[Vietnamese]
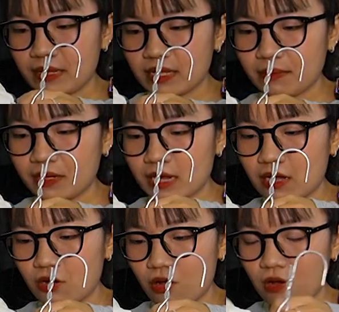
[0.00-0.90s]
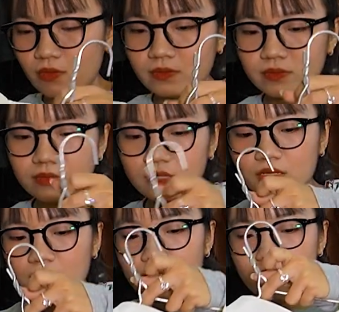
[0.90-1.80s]
mà nhà mình đang có.
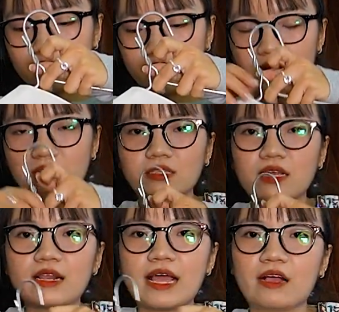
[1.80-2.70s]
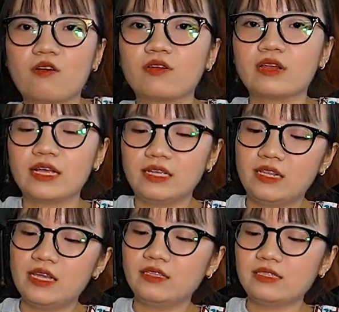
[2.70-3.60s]
Nên là mình sẽ để con này
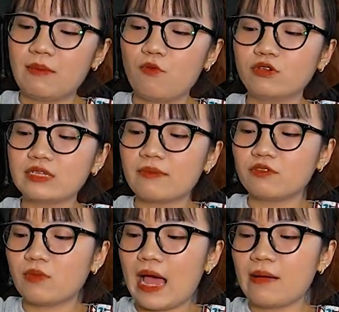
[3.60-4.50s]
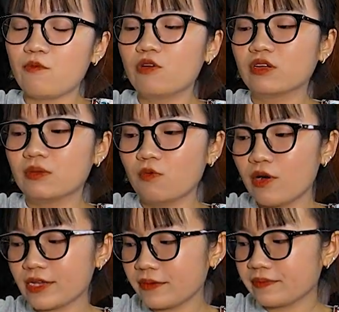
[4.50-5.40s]
lên giá bốn trăm cho ai mua được thì
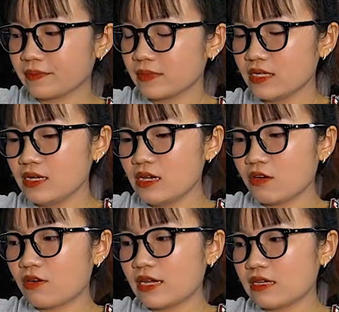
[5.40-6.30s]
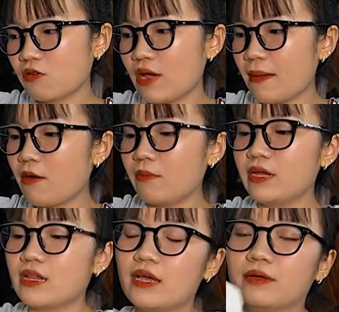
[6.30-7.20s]
mua nhá. Con này sẽ của em lờ
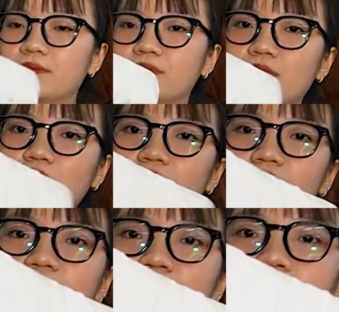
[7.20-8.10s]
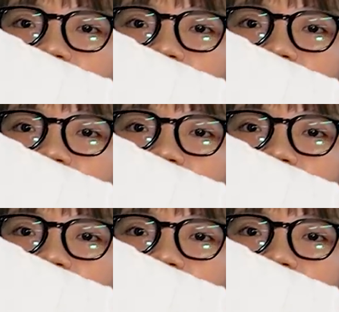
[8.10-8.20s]
bê này, en i.